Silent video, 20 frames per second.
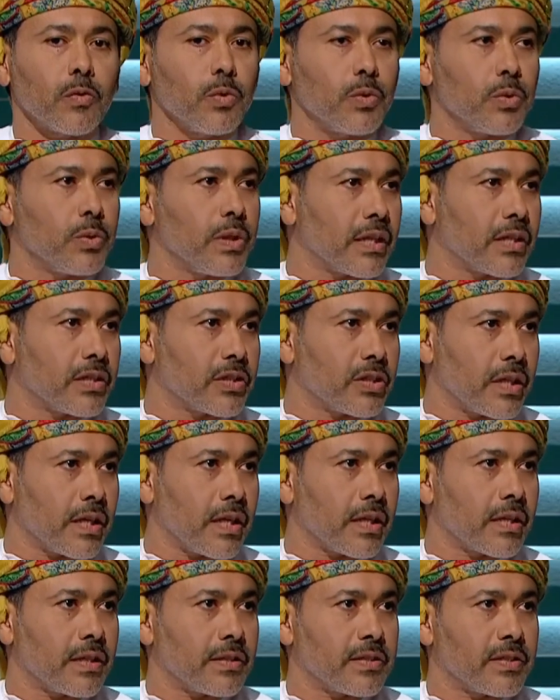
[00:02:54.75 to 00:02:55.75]
يكون هناك
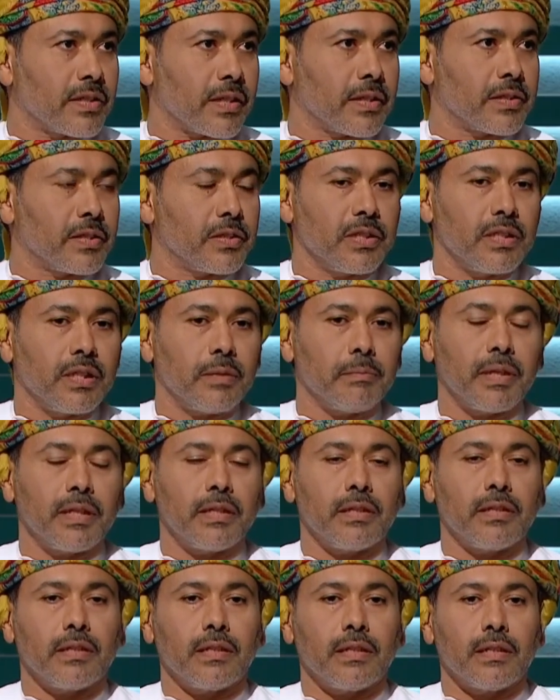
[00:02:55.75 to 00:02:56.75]
شراكه استراتيجيه
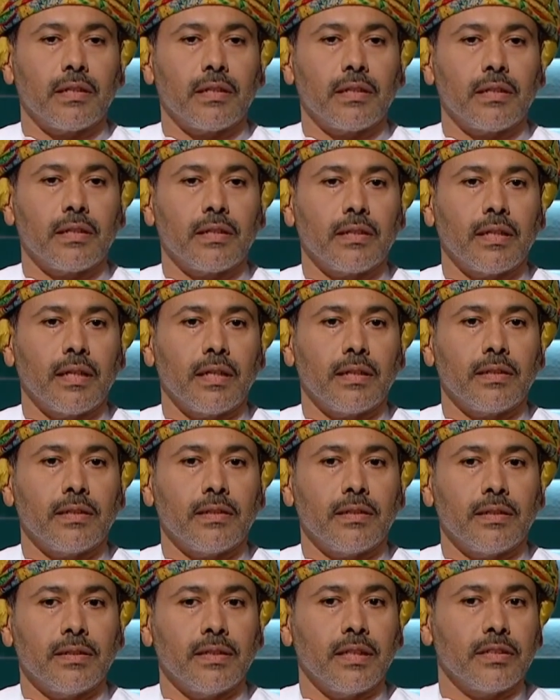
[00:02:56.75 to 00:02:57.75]
بين آه، يعني
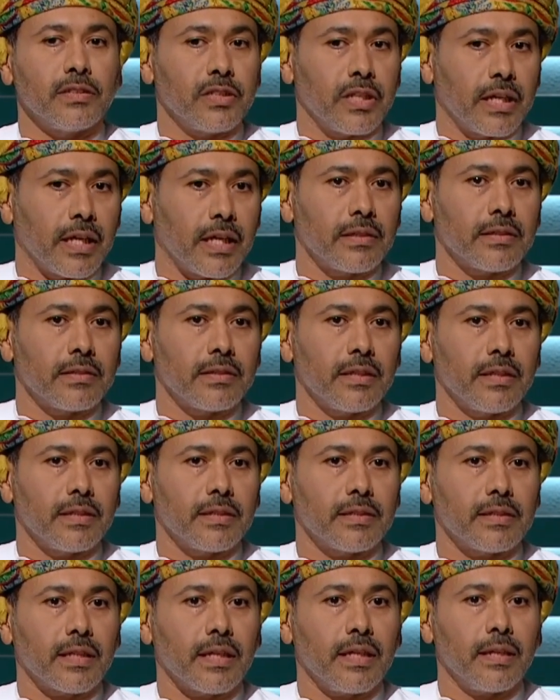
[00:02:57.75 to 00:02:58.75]
عده جهات،
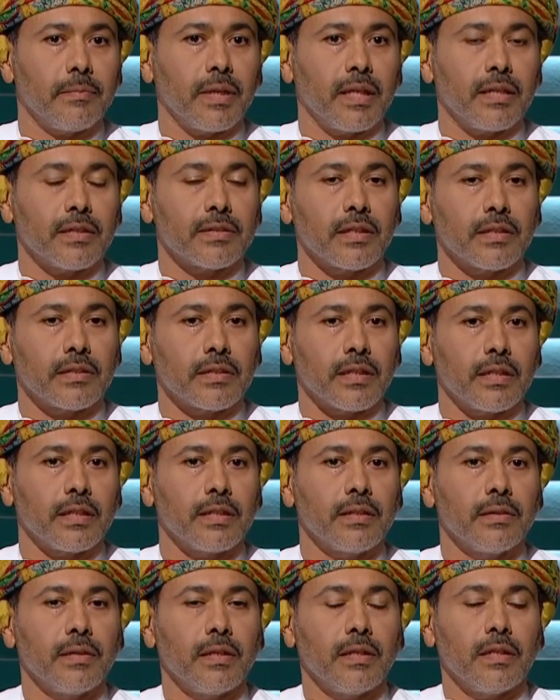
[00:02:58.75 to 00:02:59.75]
احنا نتكلم على
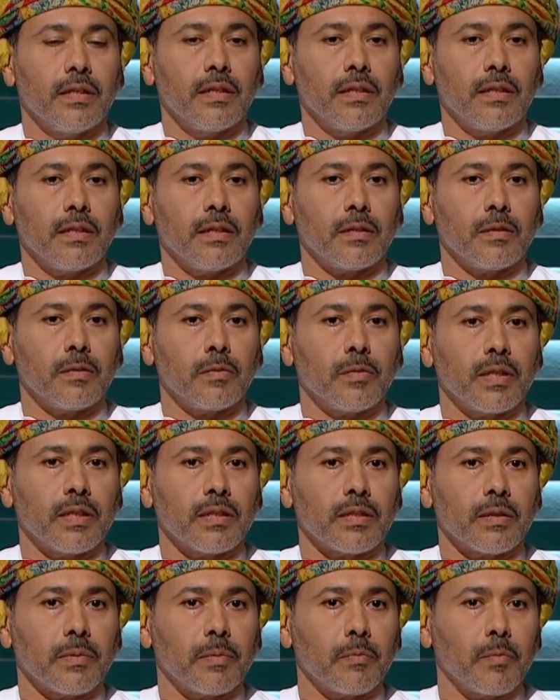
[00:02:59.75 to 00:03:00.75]
السلطنه آه،
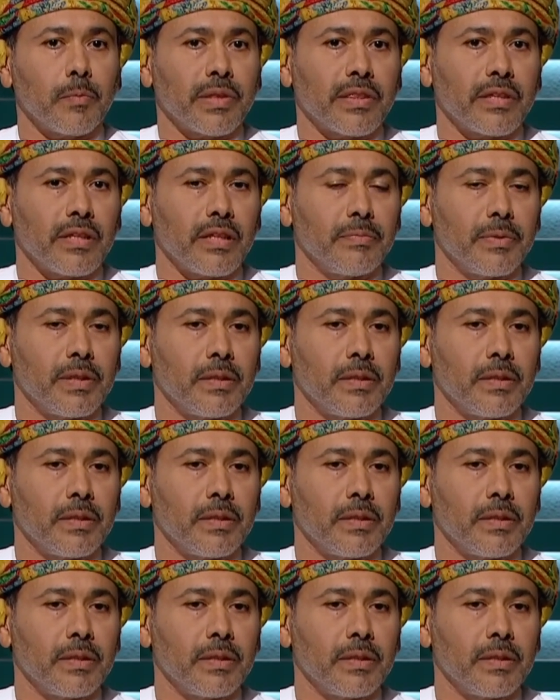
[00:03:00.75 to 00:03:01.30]
وهي طبعا ممثله